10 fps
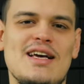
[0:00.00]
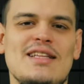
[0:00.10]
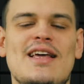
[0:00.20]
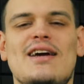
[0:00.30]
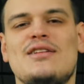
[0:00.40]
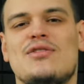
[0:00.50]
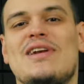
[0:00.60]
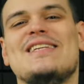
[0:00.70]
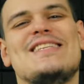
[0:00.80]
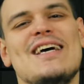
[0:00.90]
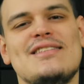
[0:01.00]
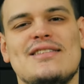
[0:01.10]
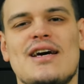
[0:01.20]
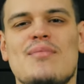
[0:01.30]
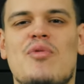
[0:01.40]
deren Qualität
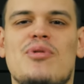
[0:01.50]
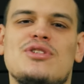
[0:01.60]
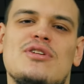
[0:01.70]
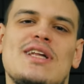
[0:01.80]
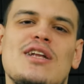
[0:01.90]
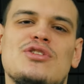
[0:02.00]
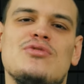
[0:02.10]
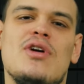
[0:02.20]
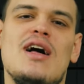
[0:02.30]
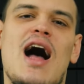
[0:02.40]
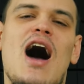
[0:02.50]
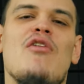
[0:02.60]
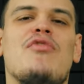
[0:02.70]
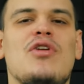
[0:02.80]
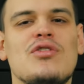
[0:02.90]
proportional zur
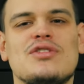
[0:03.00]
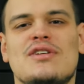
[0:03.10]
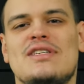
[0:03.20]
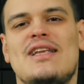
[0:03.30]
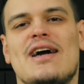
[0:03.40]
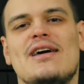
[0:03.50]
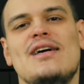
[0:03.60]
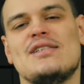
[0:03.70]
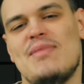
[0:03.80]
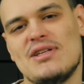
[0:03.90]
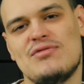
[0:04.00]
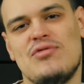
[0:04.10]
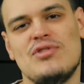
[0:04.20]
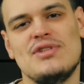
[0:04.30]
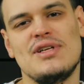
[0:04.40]
Auflösung der
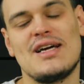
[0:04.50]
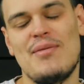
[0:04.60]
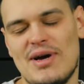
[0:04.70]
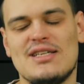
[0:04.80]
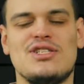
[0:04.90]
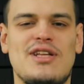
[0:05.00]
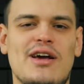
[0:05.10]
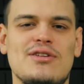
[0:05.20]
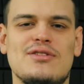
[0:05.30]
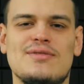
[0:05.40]
Smartphone-Kamera steigt.